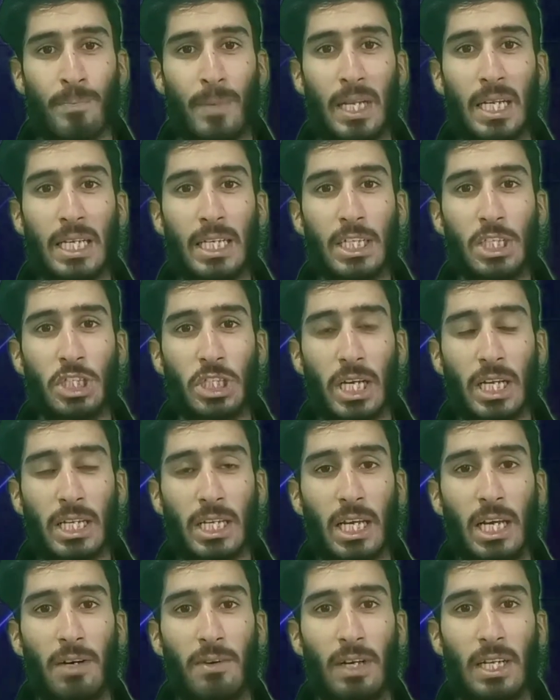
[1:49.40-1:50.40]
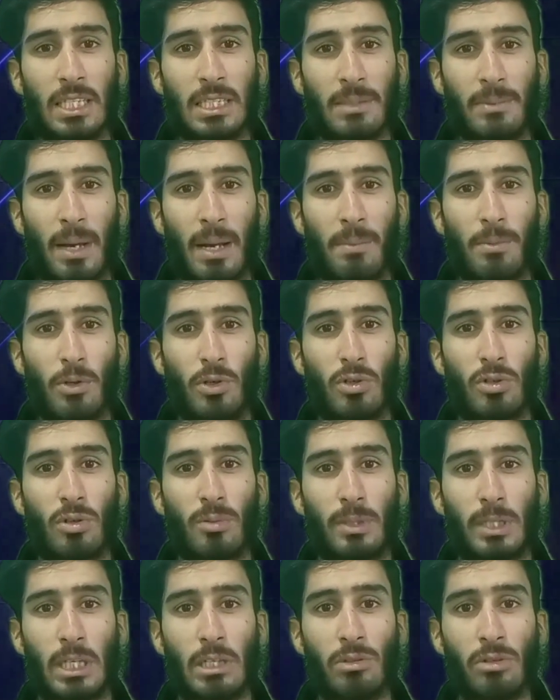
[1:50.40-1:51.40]
बल्ले के निशान के हवाले से मैं आप लोगों
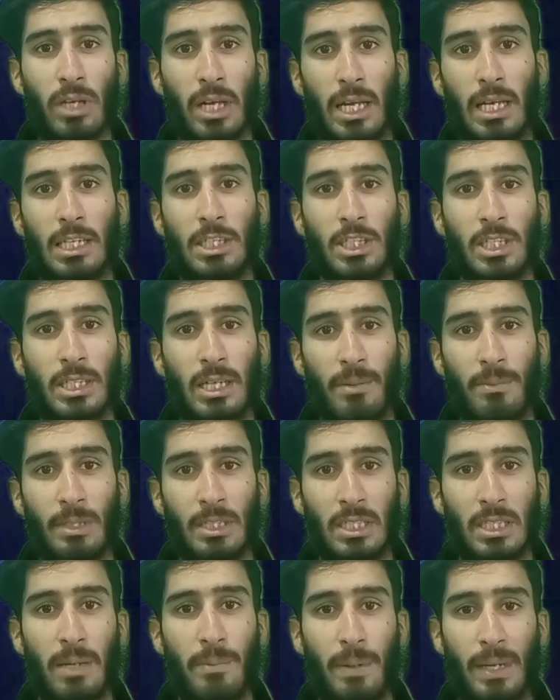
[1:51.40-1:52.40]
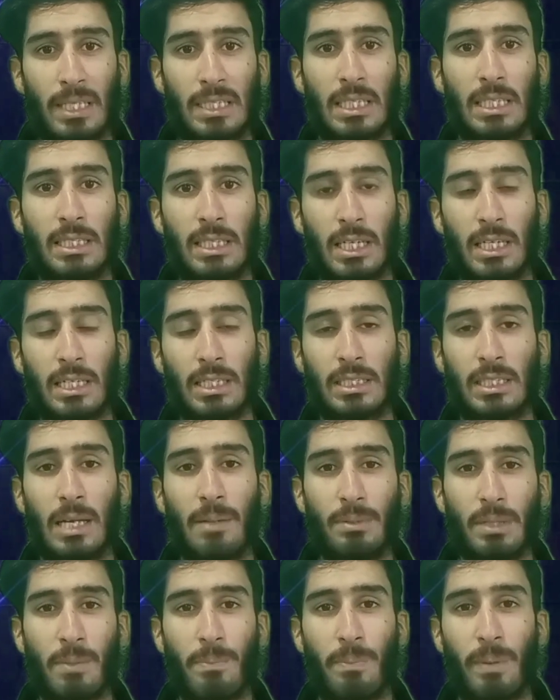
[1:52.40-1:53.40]
को बता दूँ कि इलेक्शन कमीशन ने पाकिस्तान तहरीक
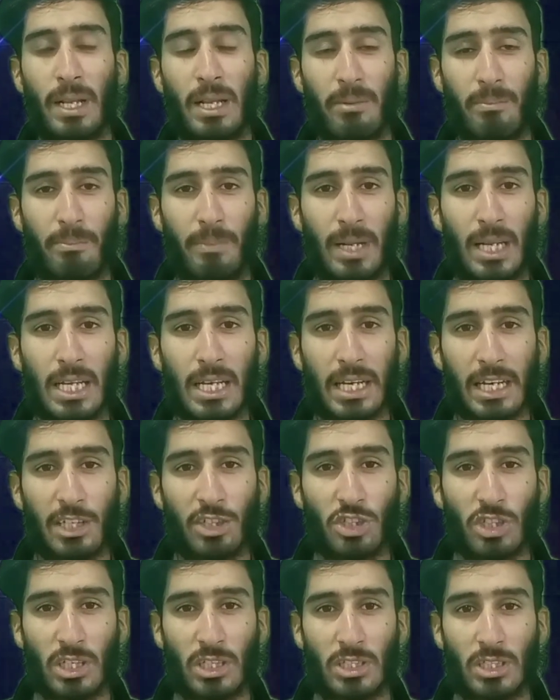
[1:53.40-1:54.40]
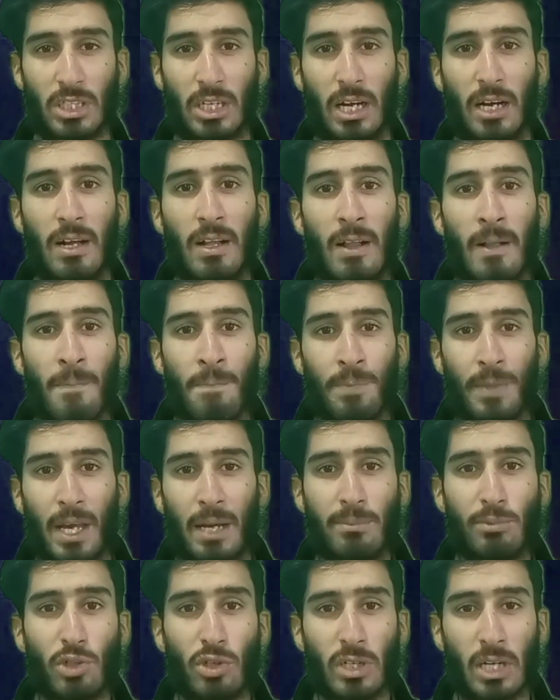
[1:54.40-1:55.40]
साहब से पहले बल्ले का निशान चीना
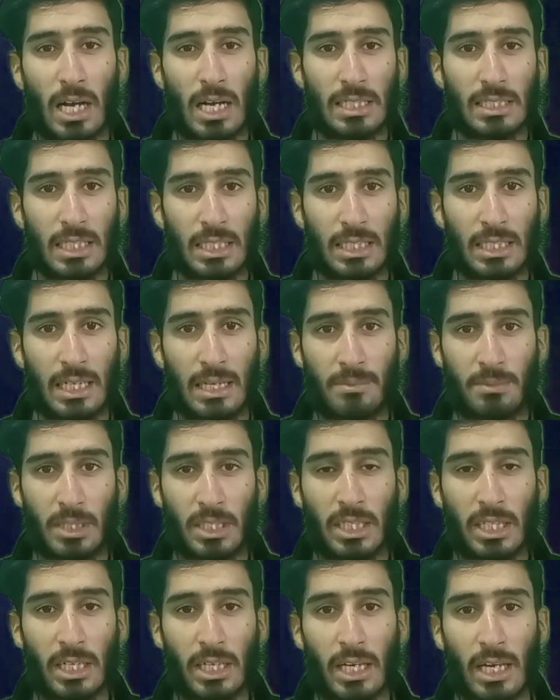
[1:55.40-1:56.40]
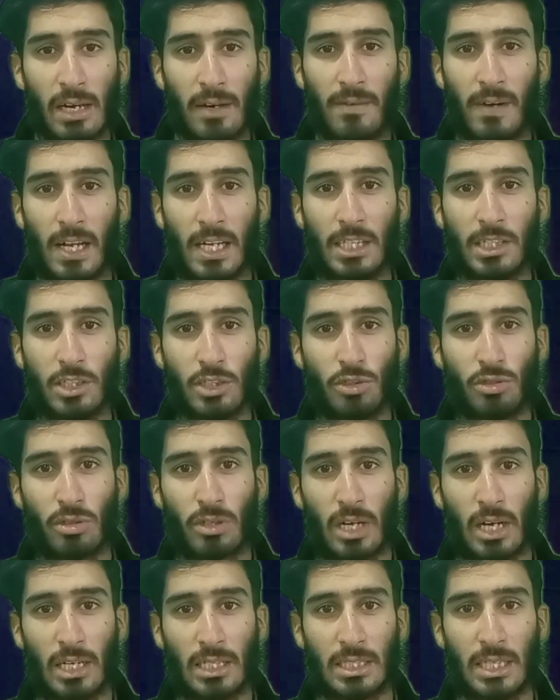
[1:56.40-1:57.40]
अब जो कागजात नामजदगी के हवाले से जो
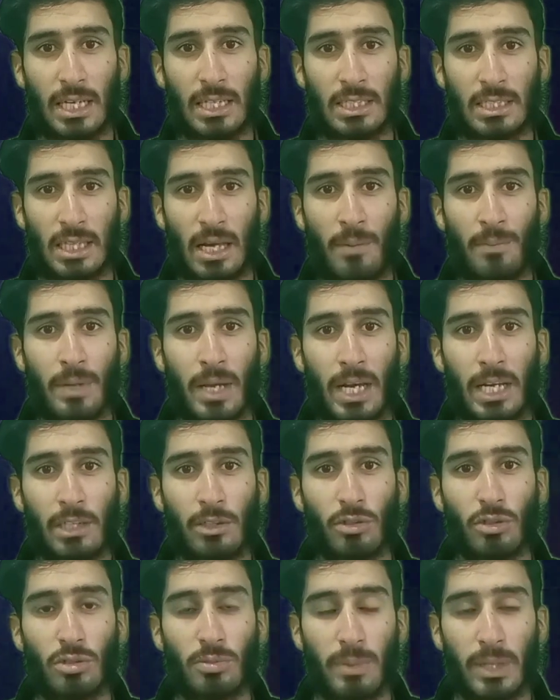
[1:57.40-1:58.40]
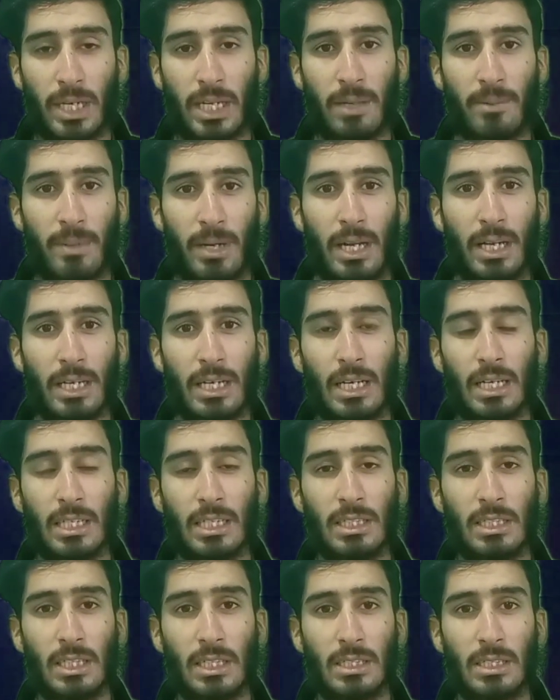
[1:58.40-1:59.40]
कागजात सामने आए तो इसमें नहीं इमरान
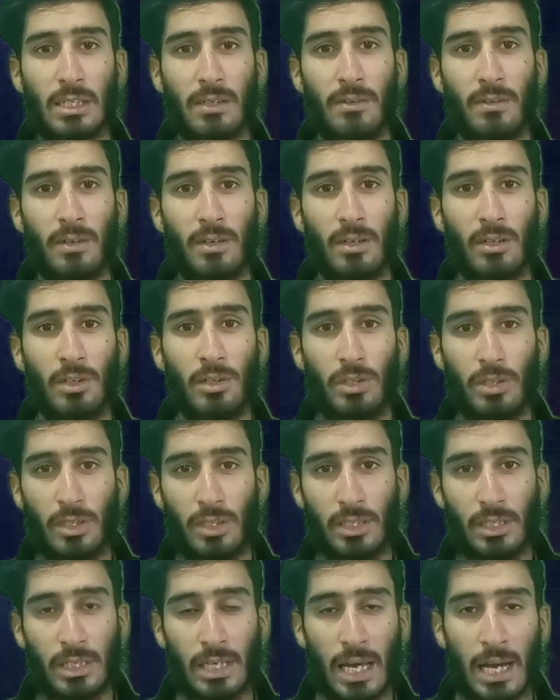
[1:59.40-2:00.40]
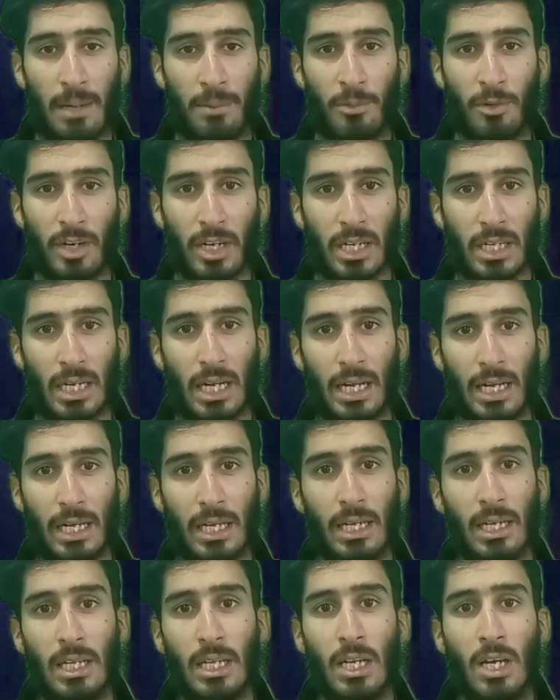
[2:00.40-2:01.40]
खान की नाम वगैरह आए
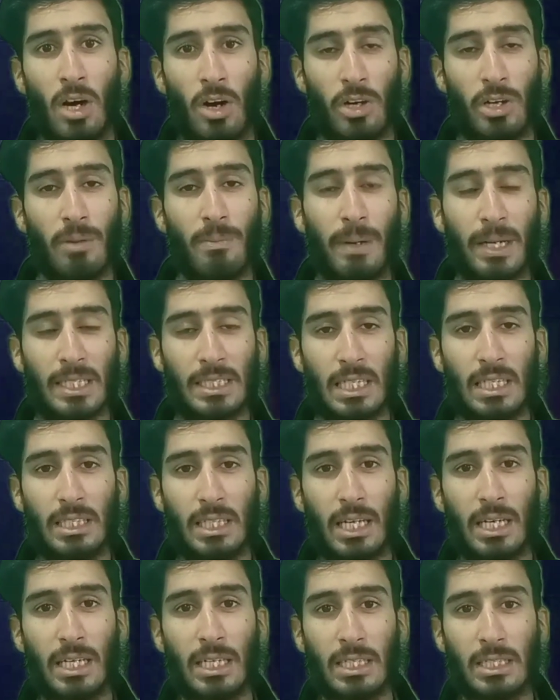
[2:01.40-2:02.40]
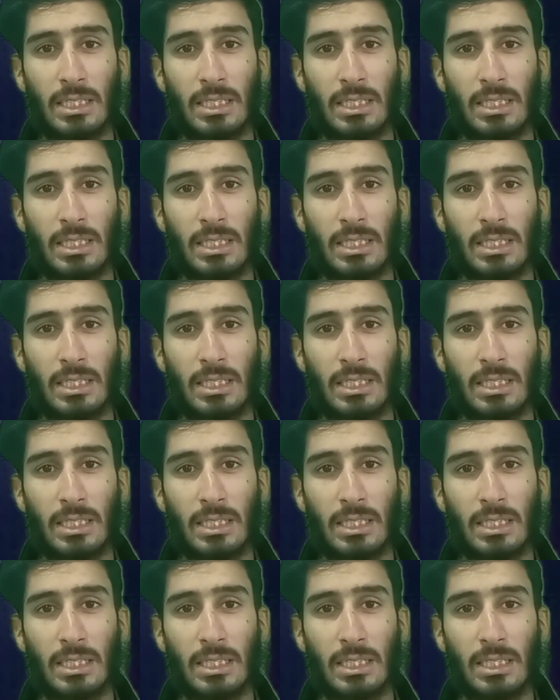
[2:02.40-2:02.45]
उन्होंने पाकिस्तान तहरीक